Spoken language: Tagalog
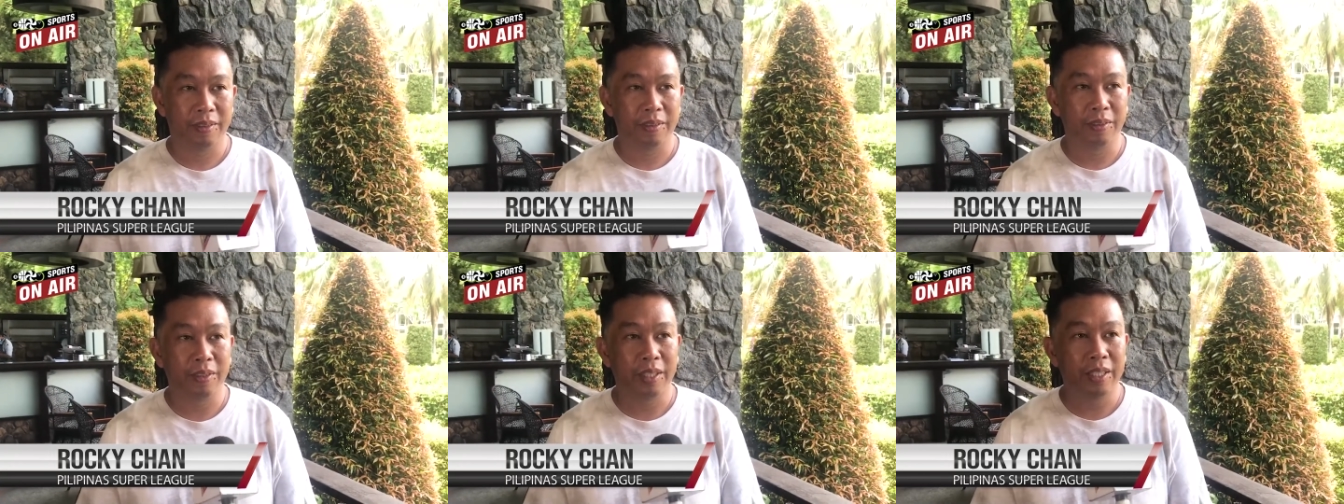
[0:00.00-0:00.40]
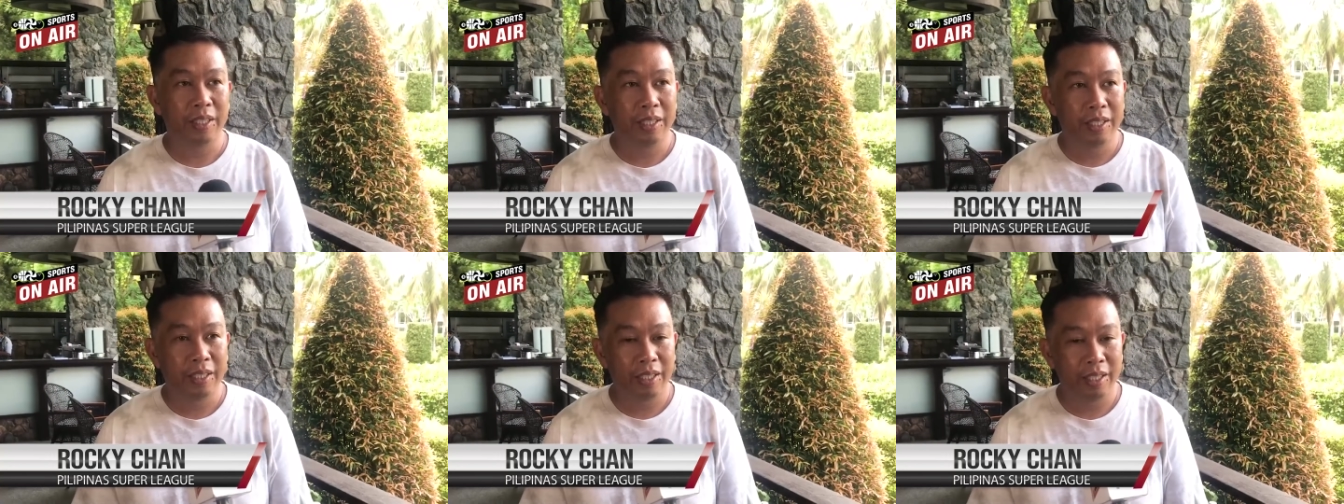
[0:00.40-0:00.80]
Okay.
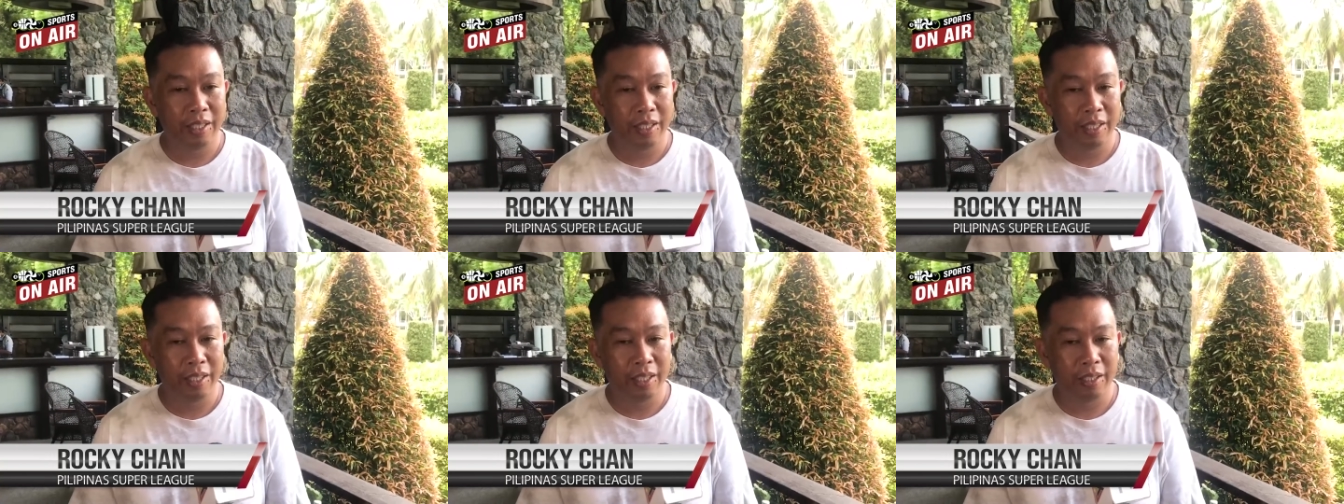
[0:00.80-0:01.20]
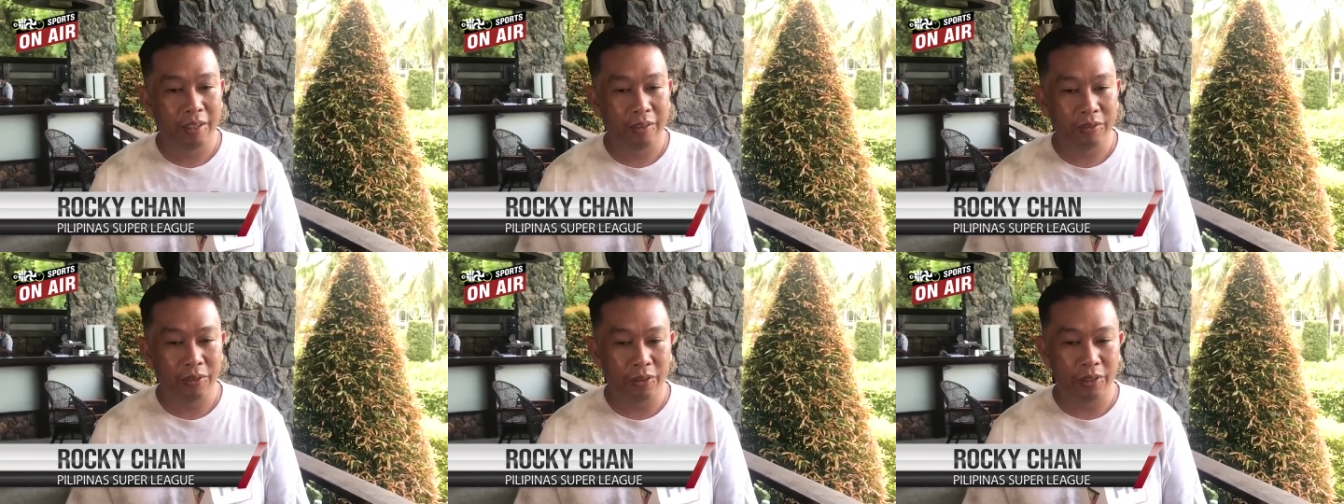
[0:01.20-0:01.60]
Uh,
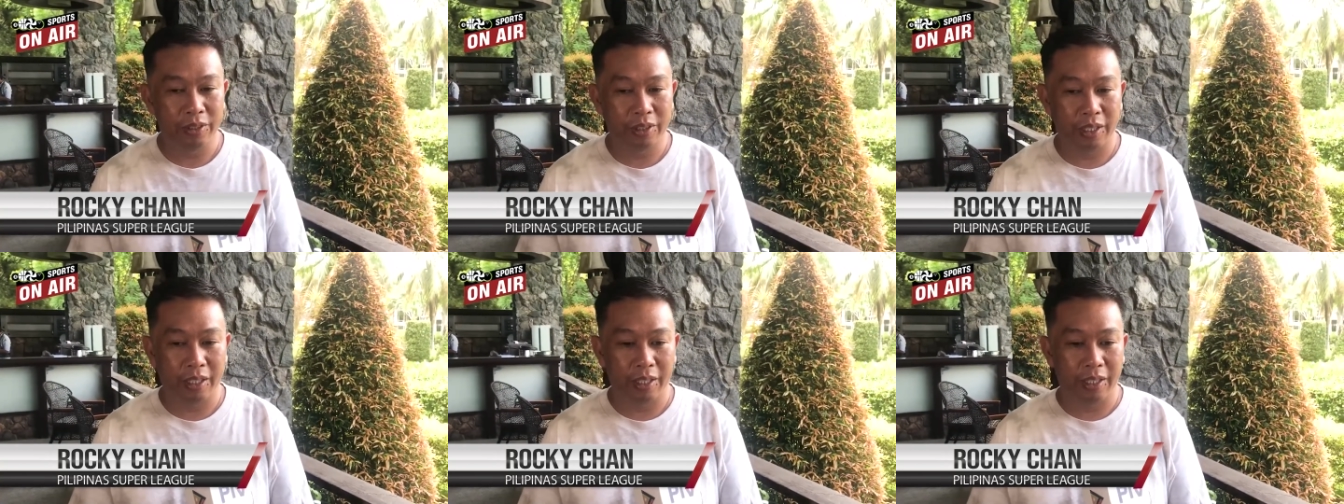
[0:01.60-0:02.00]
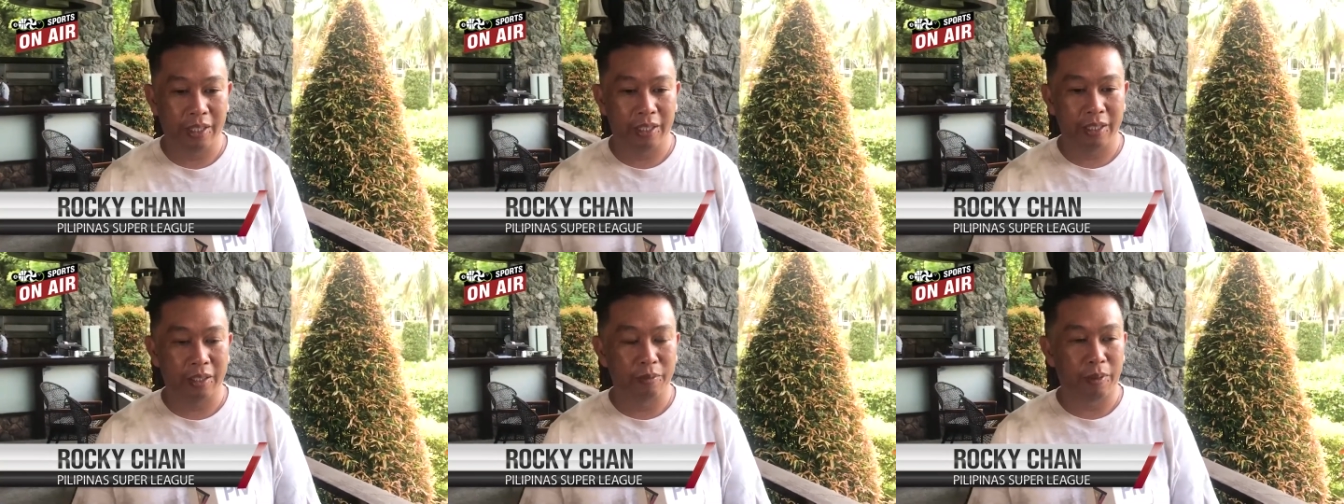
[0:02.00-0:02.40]
of course,
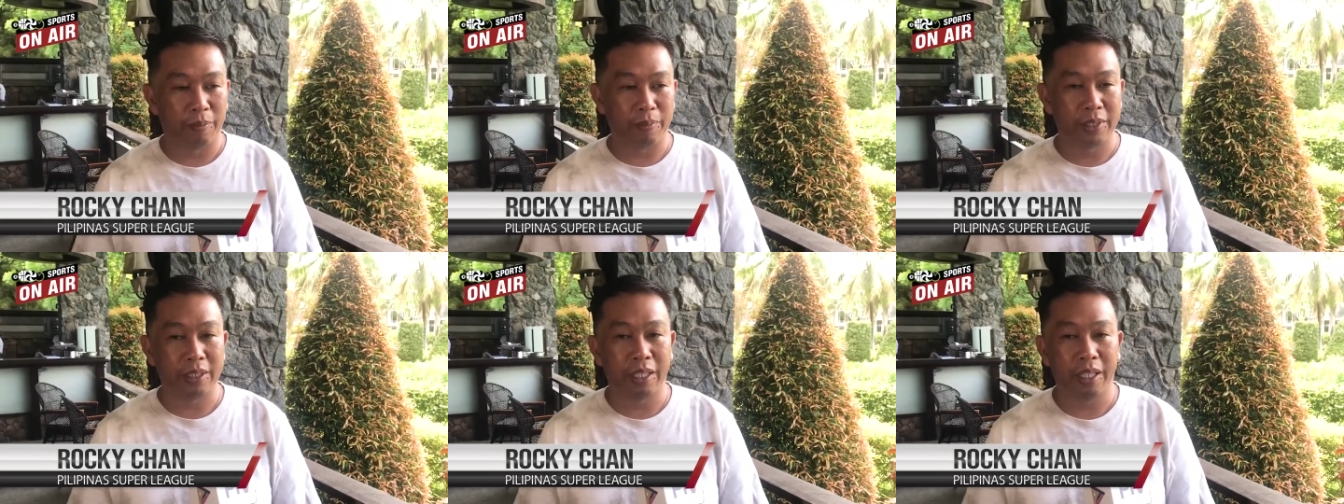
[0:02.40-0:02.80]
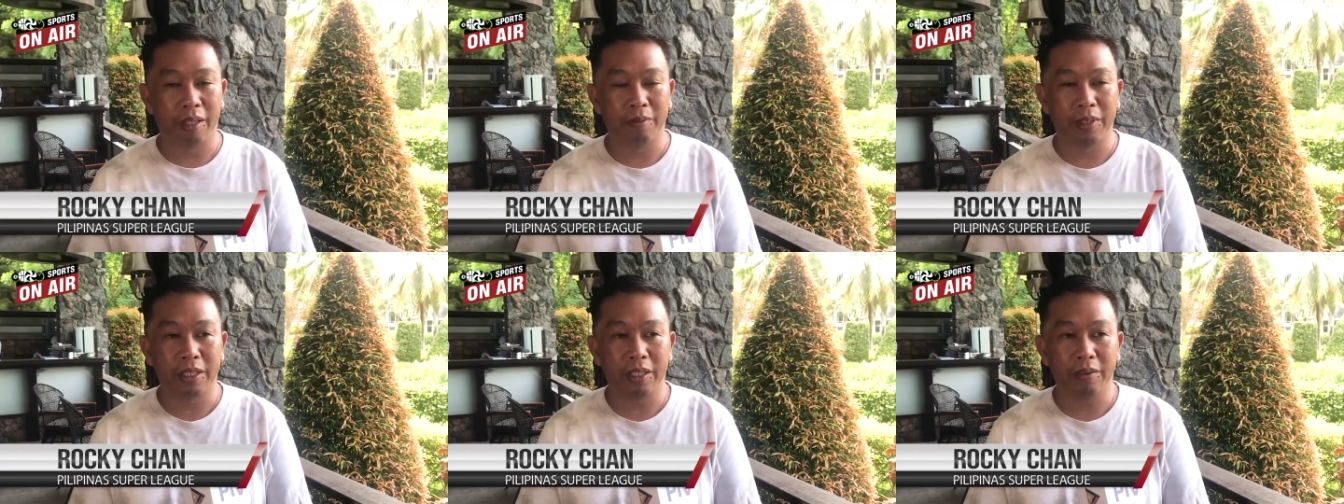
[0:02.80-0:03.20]
uh,
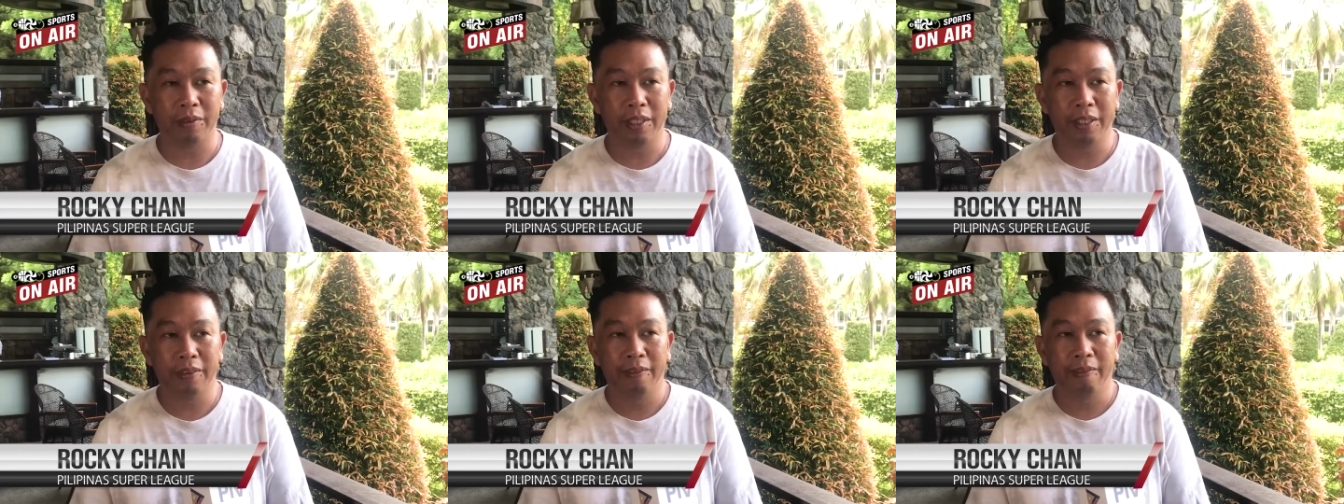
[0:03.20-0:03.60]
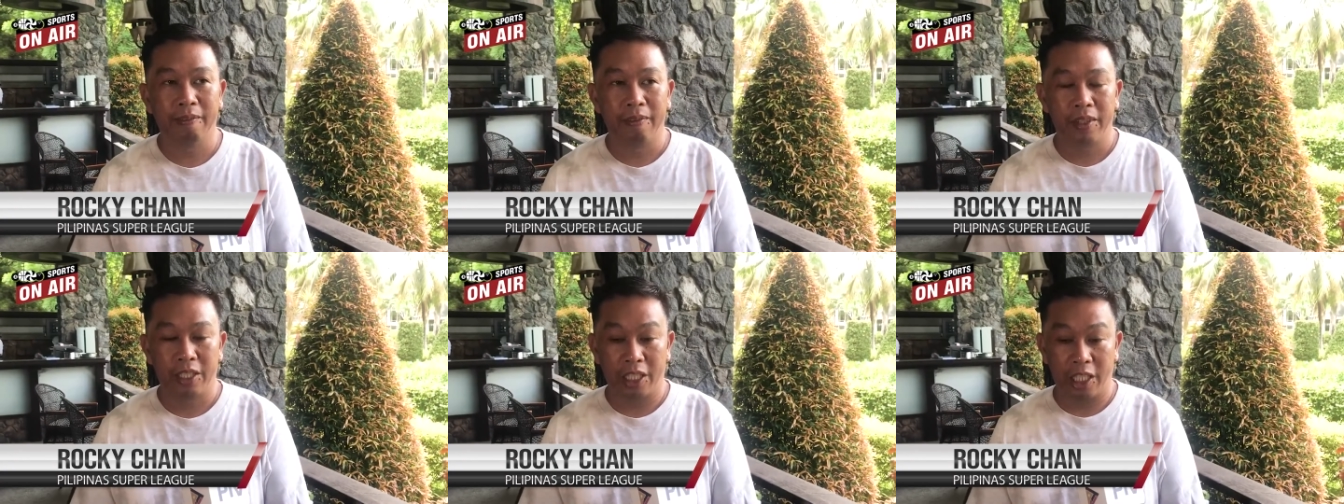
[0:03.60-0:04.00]
nagpapasalamat kami
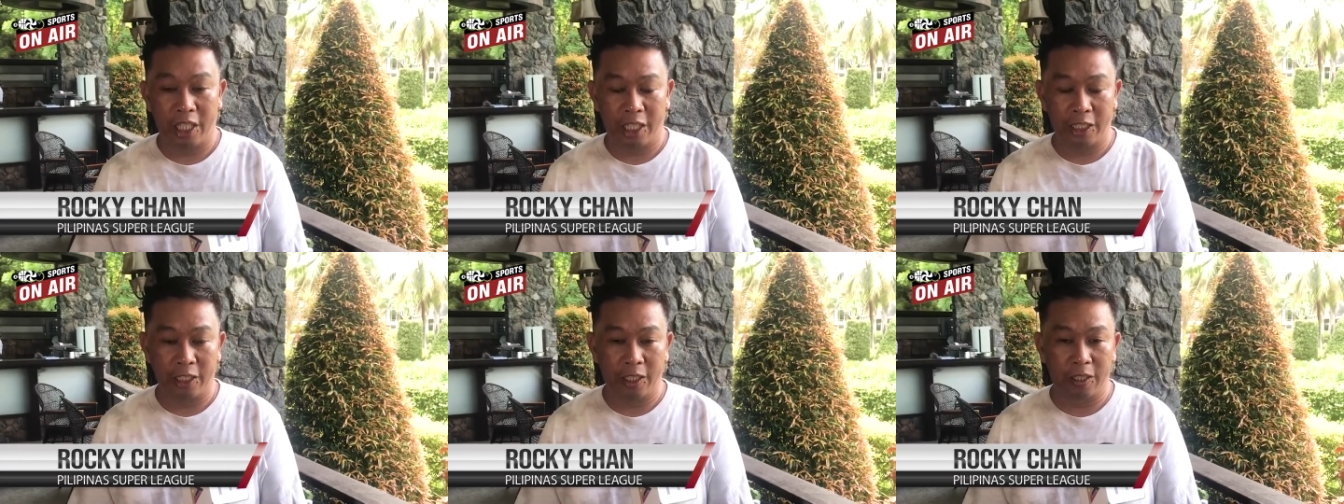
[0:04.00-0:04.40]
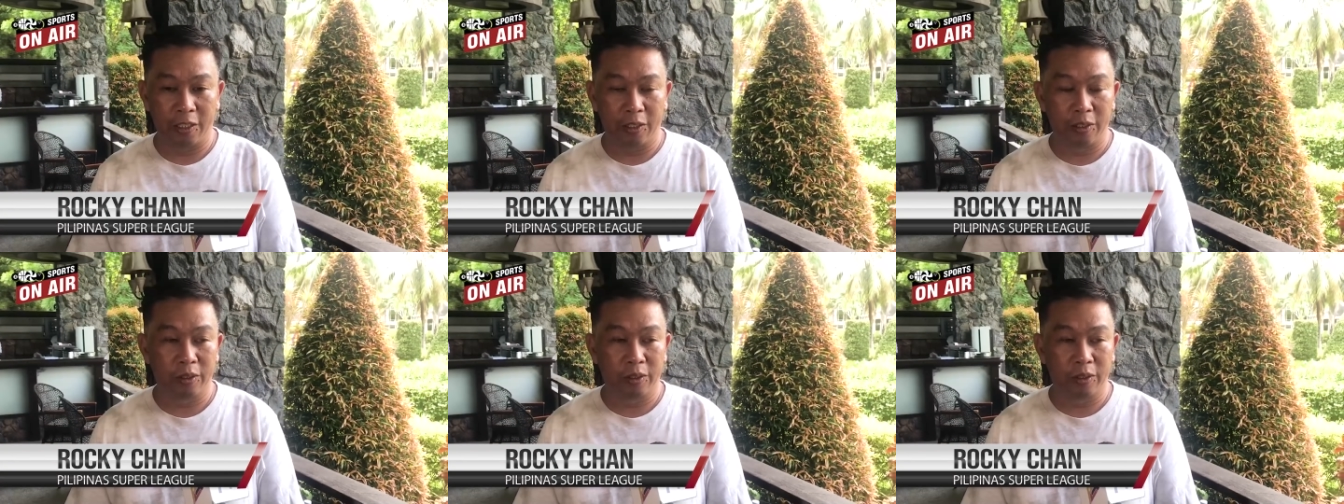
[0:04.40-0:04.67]
sa lahat ng